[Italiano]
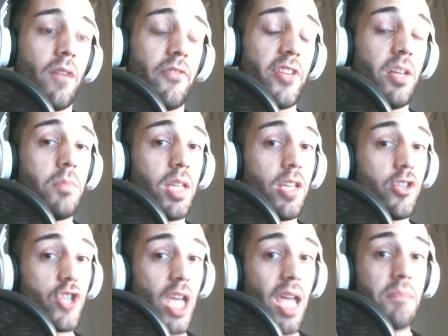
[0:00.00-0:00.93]
Film
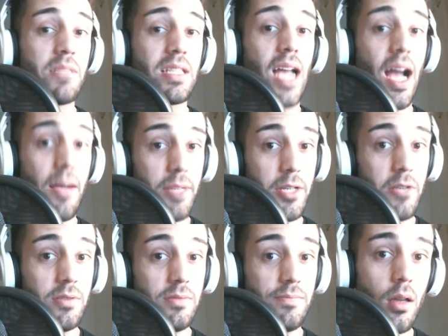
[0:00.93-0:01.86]
di James
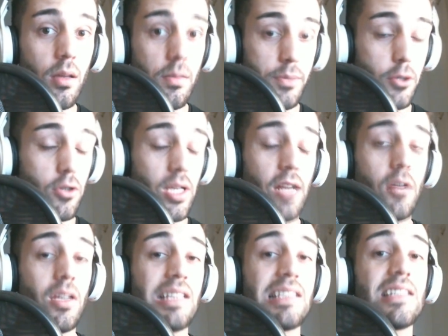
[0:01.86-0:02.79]
Cameron
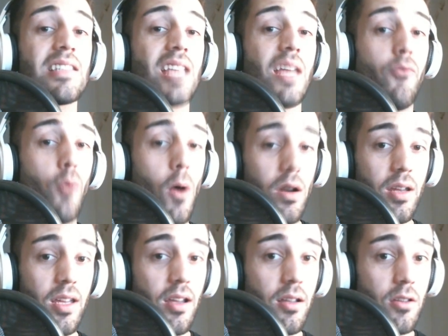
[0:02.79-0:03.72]
protagonisti Sam
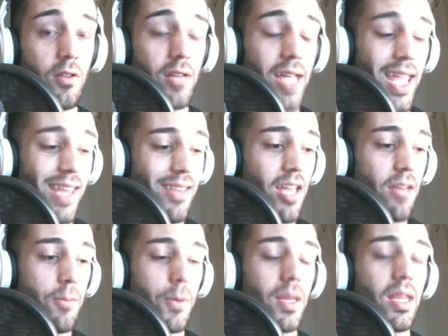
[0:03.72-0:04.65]
Workington che
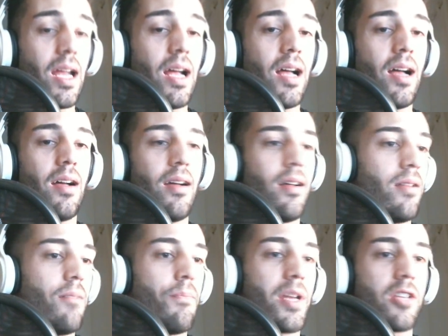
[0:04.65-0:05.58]
interpreta
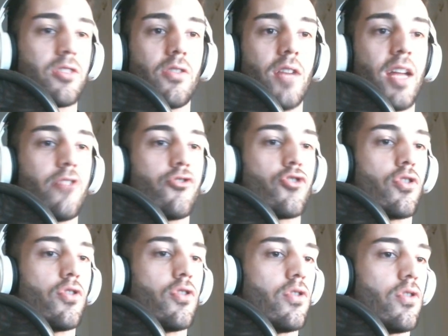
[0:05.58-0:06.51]
il
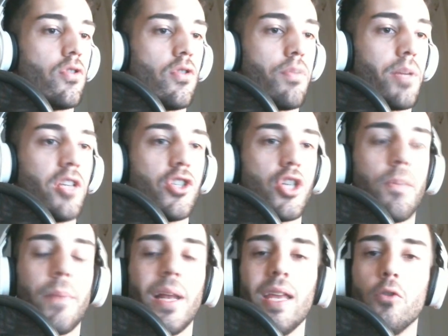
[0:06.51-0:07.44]
personaggio
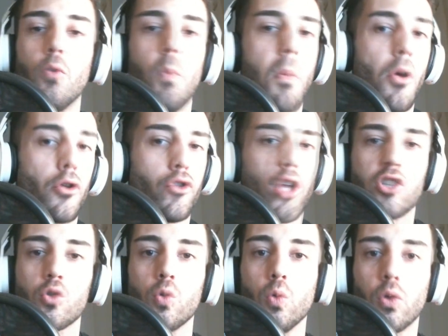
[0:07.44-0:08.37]
principale in un modo
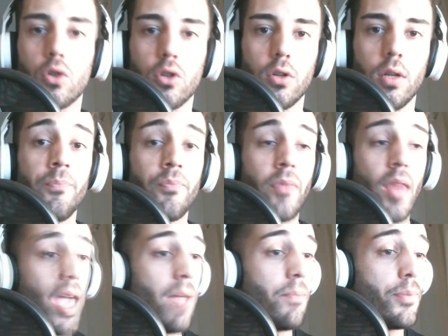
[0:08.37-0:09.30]
assurdo
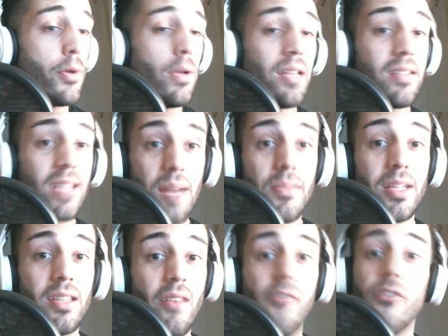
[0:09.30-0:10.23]
e in più la
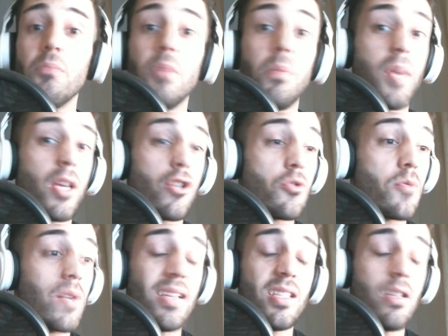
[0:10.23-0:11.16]
trama del film mi piace
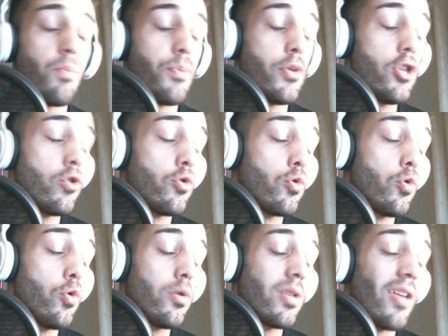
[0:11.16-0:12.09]
un casino più di
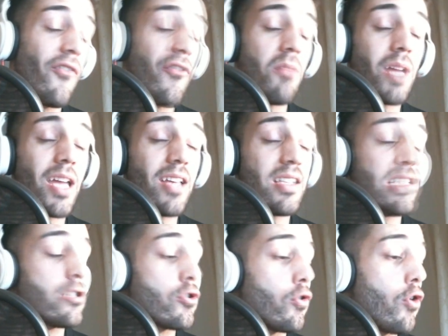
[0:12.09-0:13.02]
tutti i film che
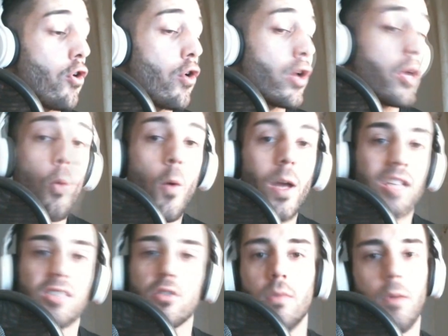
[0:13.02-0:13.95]
esistono in
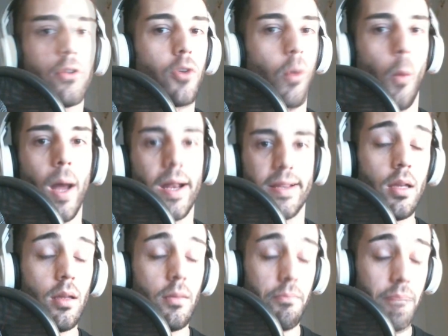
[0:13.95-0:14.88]
questo mondo,
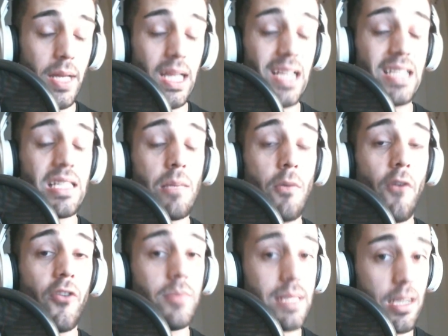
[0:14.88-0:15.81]
guarda. Bellissimo
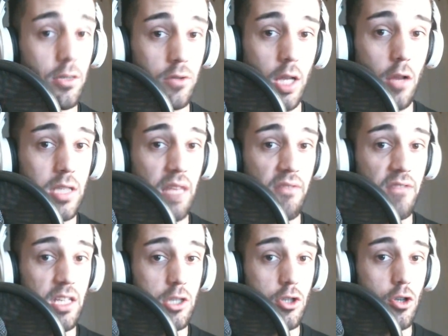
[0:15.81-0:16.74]
film, se non te lo sei
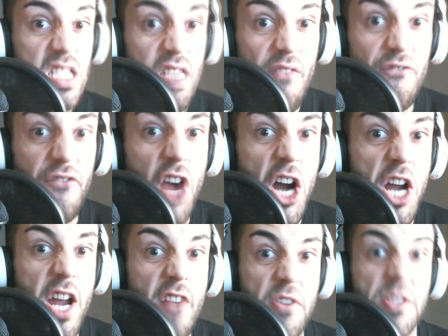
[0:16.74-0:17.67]
visto,
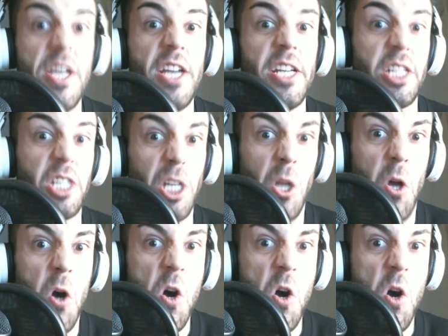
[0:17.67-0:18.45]
vai a vedertelo.